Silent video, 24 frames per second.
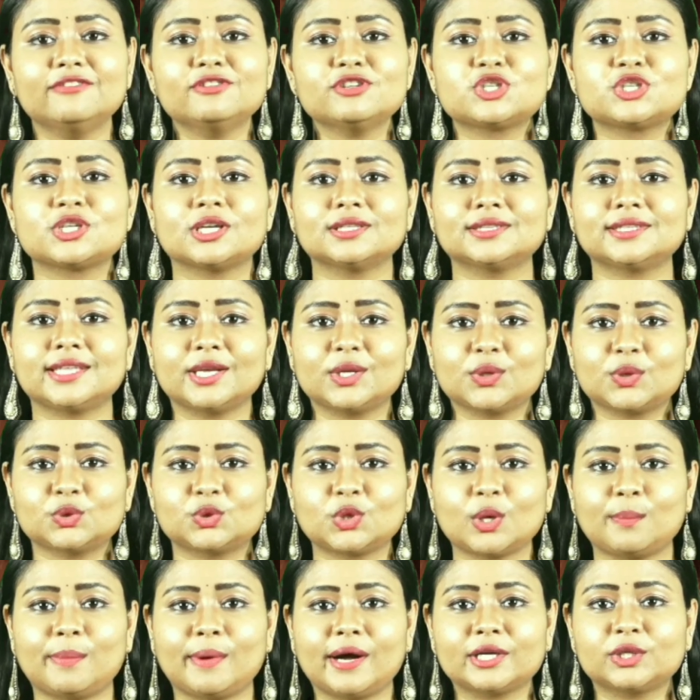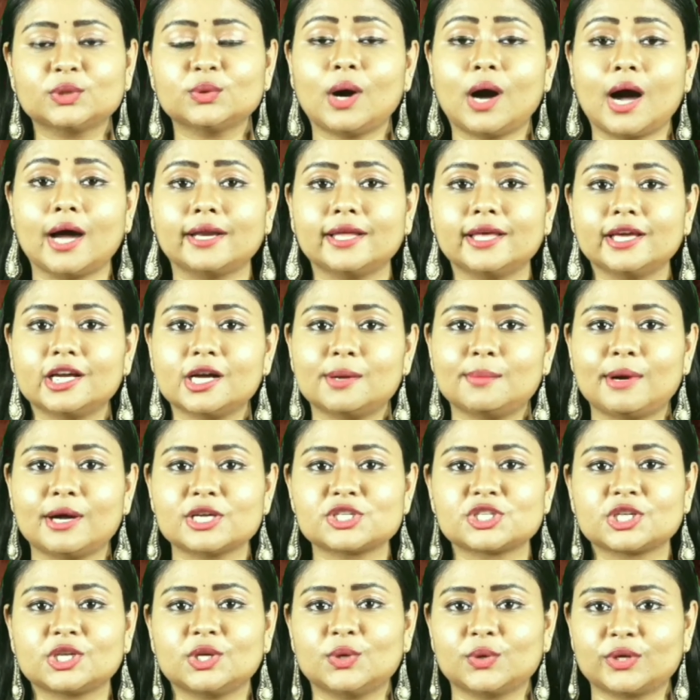ఈ విషయం తెలుగుతో పాటు అనేక
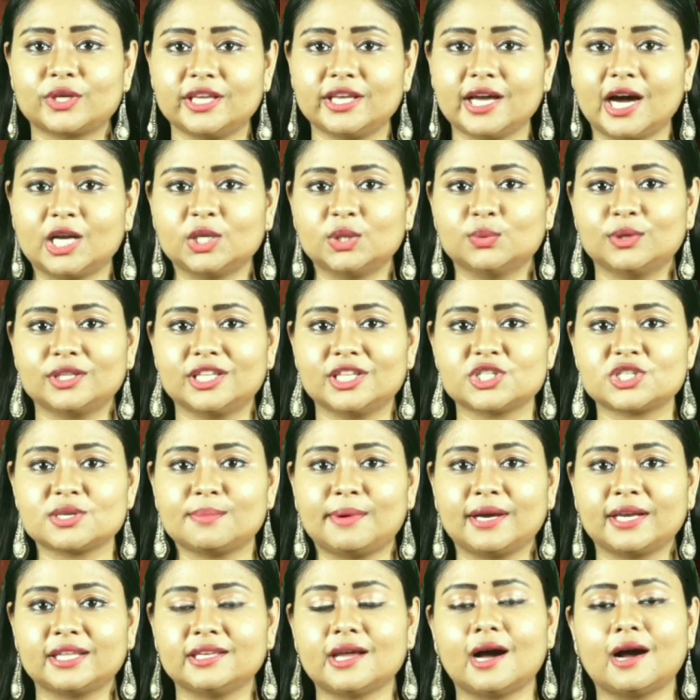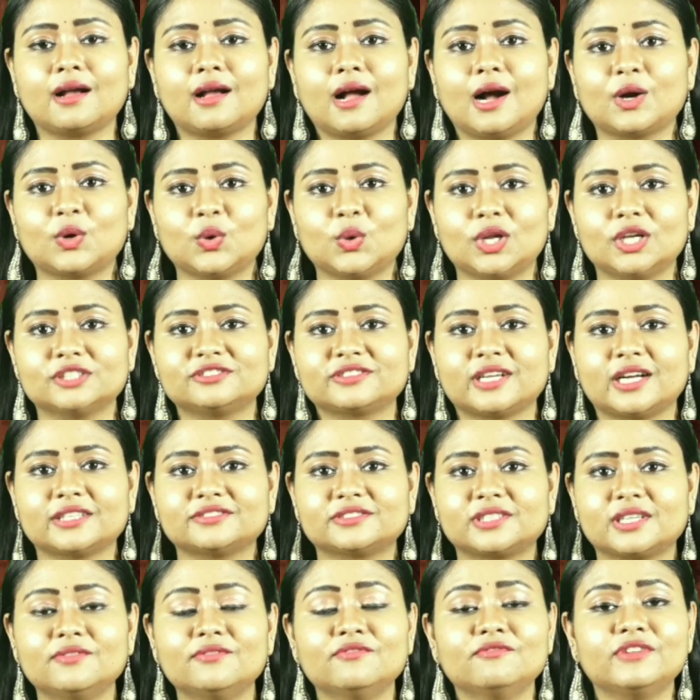భాషల్లోకి అనువదించబడిన ఖగోళ
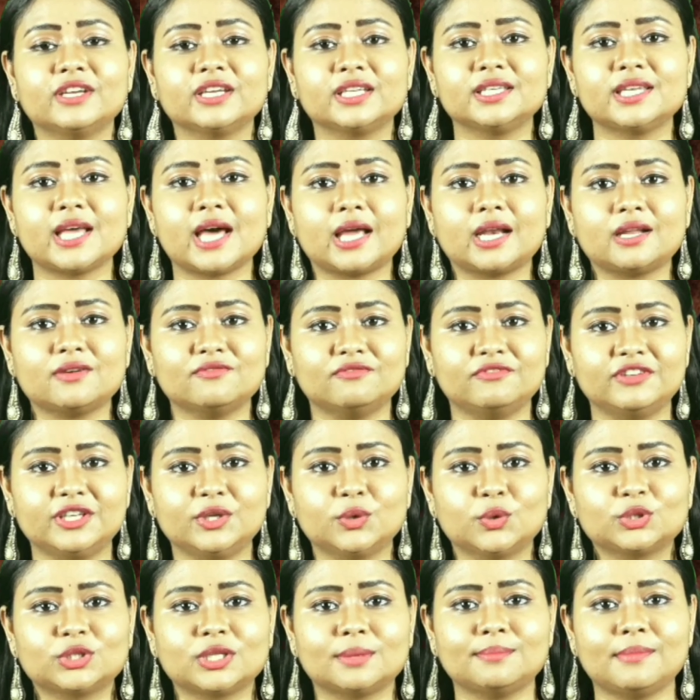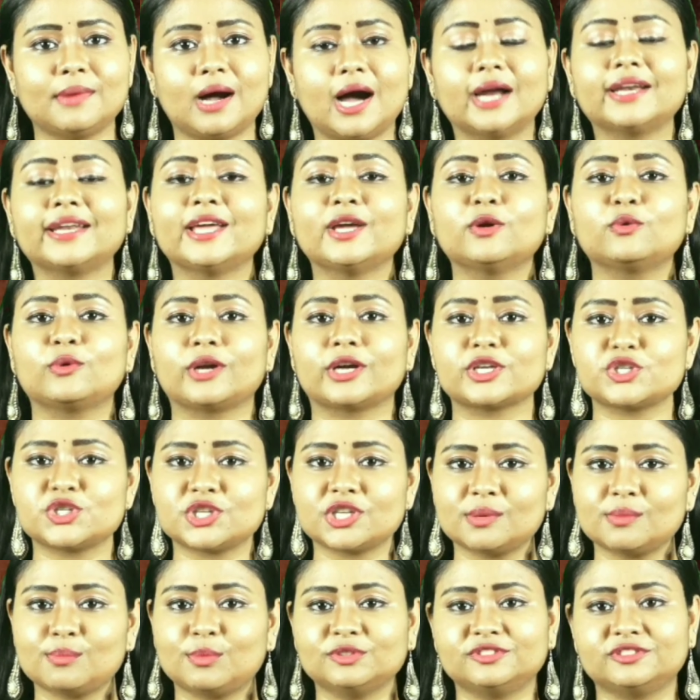శాస్త్రం విజ్ఞానం వినోదం అనే
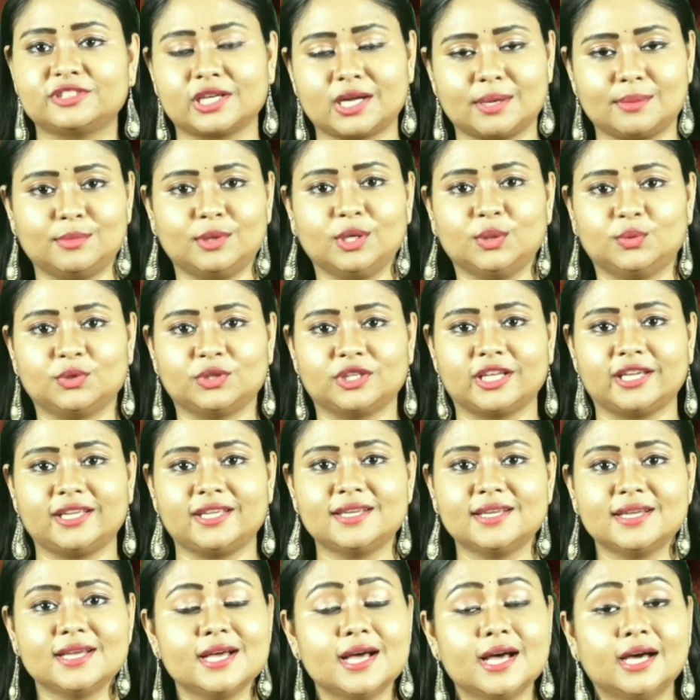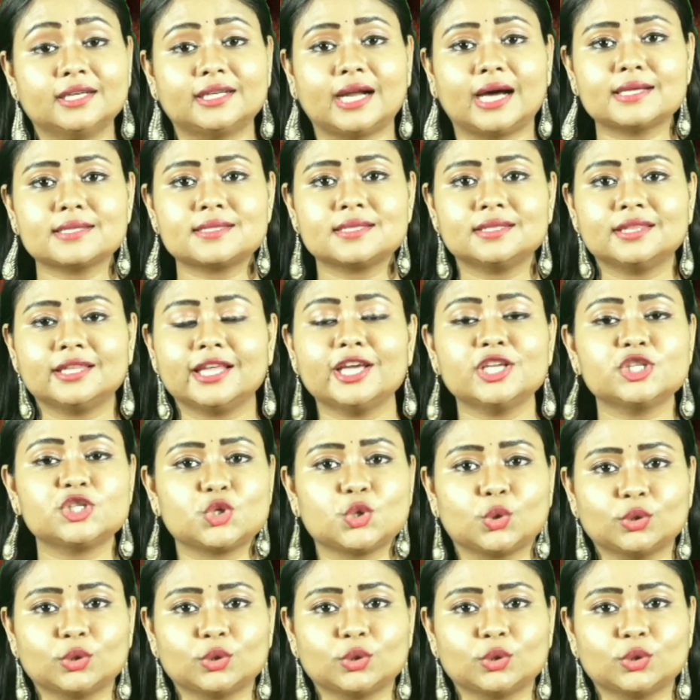రష్యన్ పుస్తకంలో ఉంది రాసింది